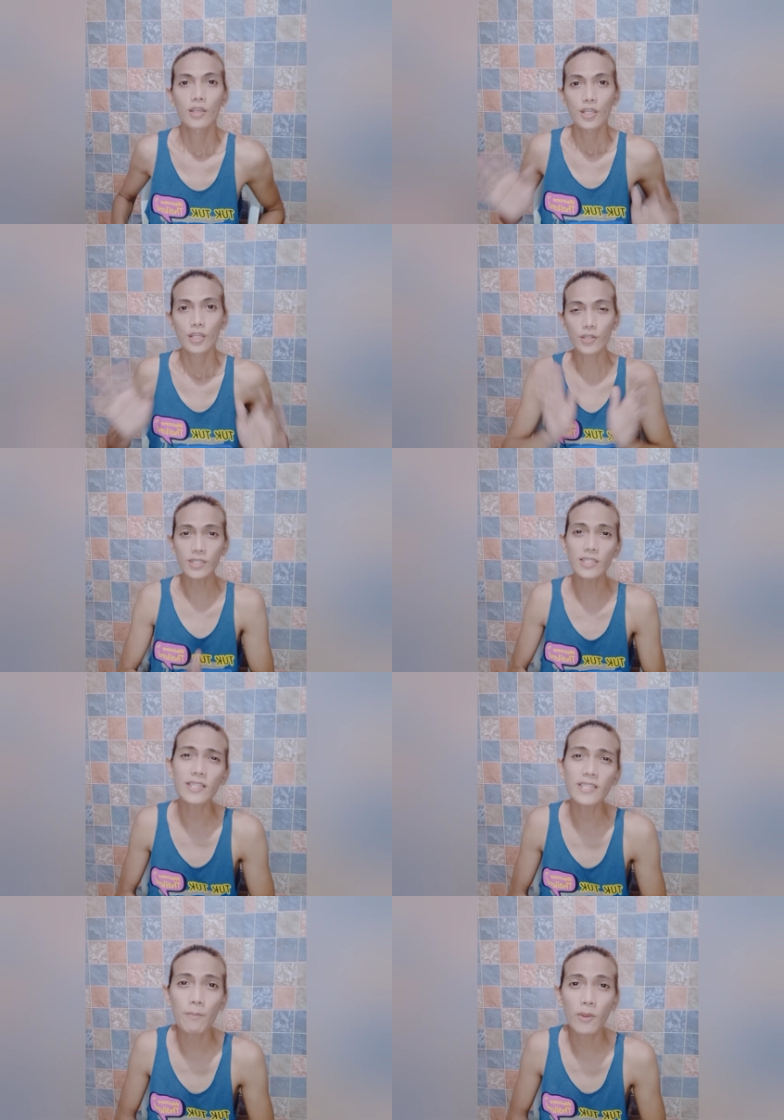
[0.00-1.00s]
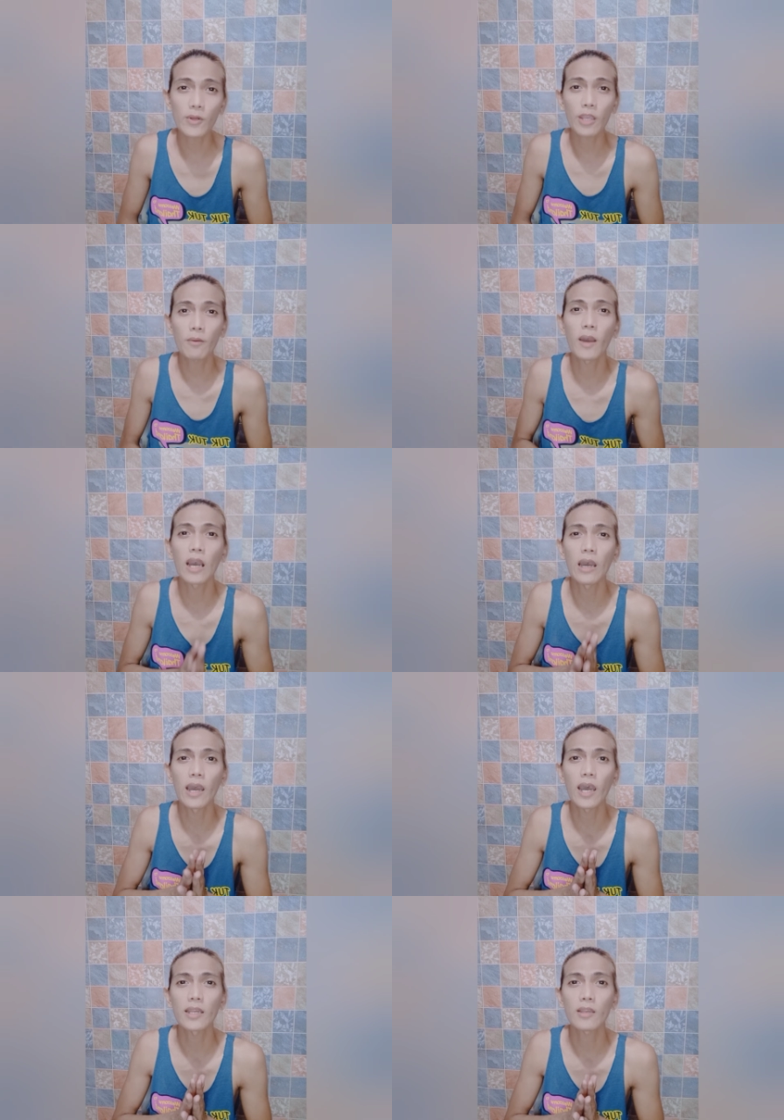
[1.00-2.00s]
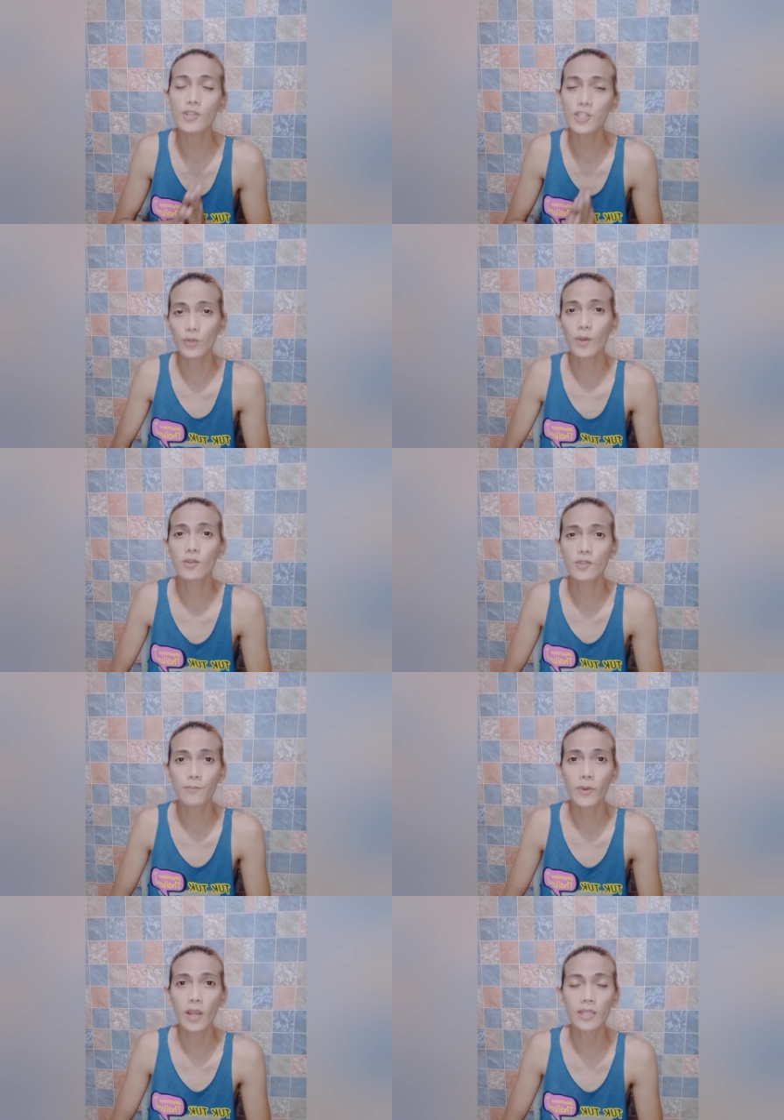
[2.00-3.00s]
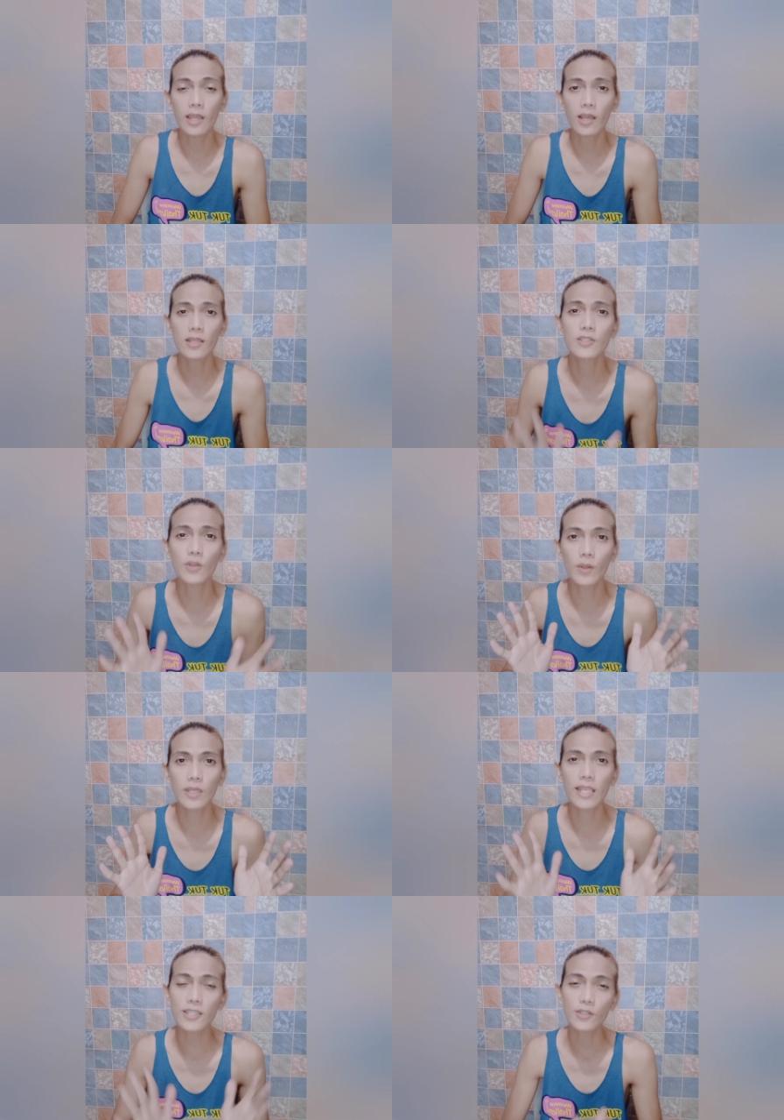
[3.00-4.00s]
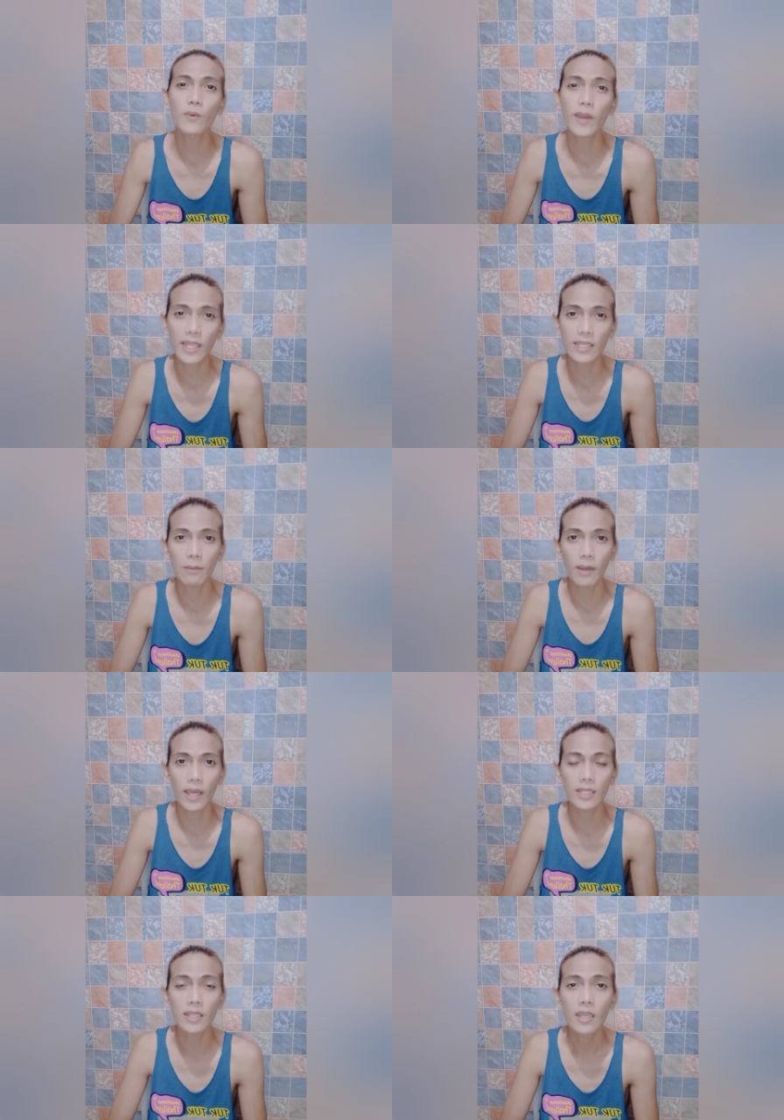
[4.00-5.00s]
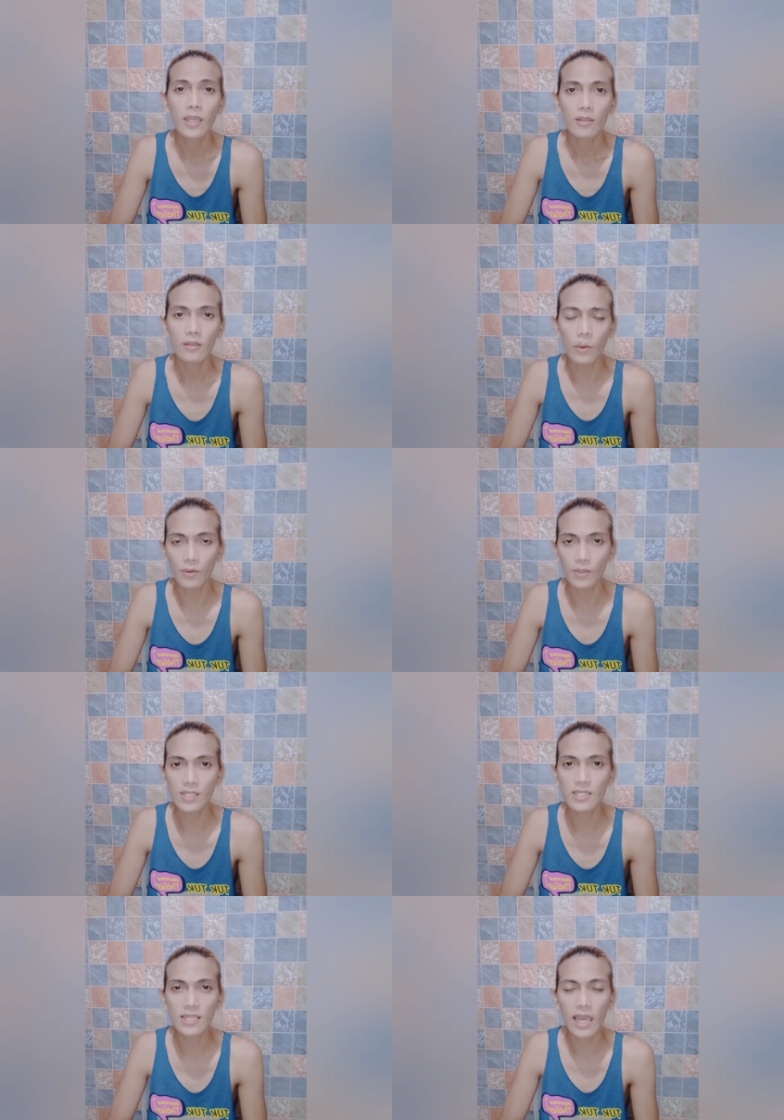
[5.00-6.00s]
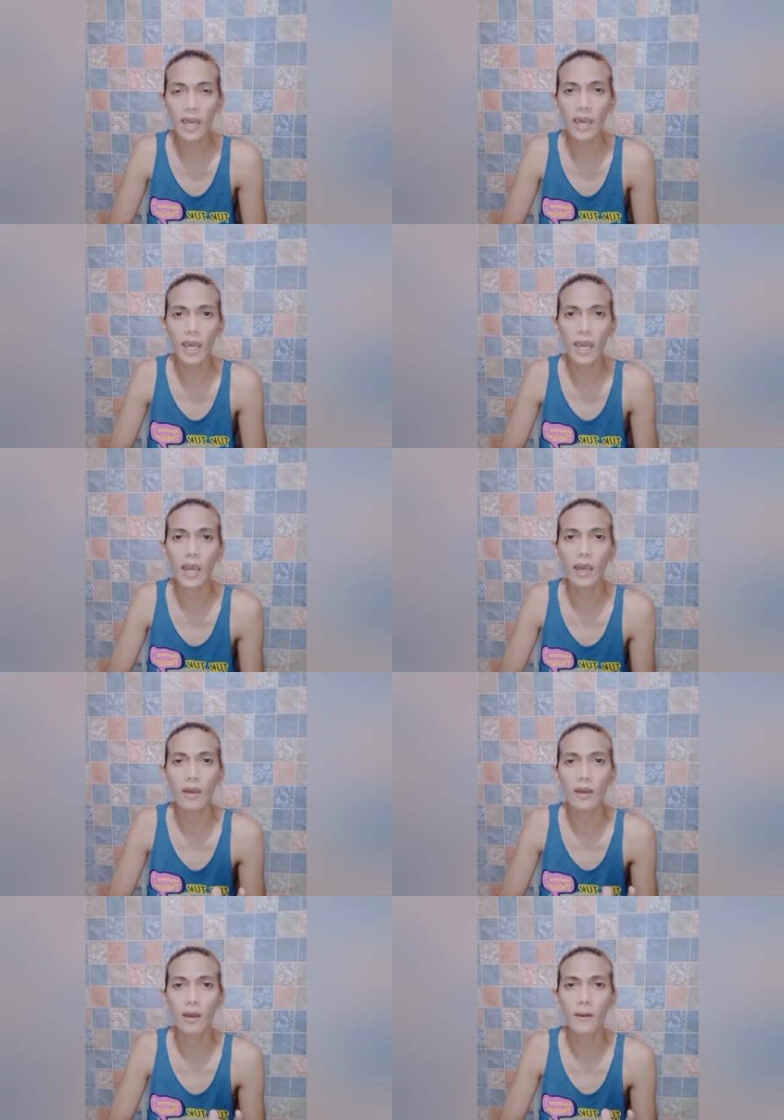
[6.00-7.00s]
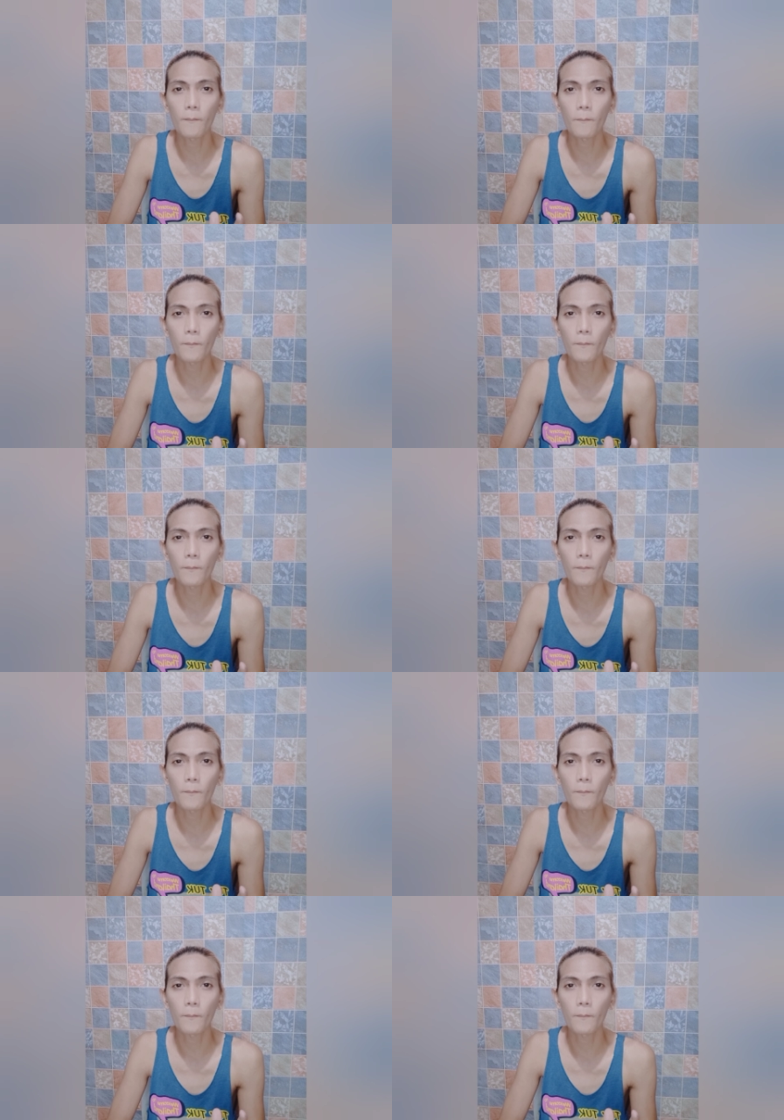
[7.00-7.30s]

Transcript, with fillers: So, since sasabi ko na yung mga uh, nagustuhan ko sa product, so let's go ahead naman doon sa um,